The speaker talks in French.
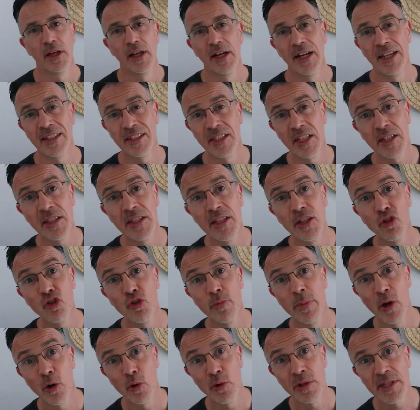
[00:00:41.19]
La technique
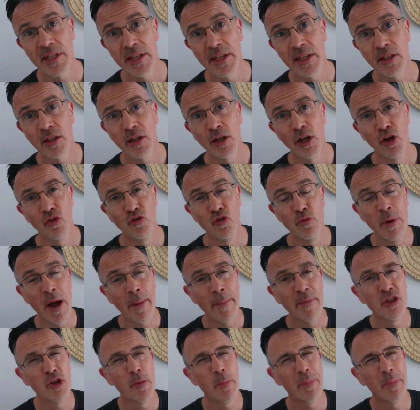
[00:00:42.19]
numéro 5 vous permet de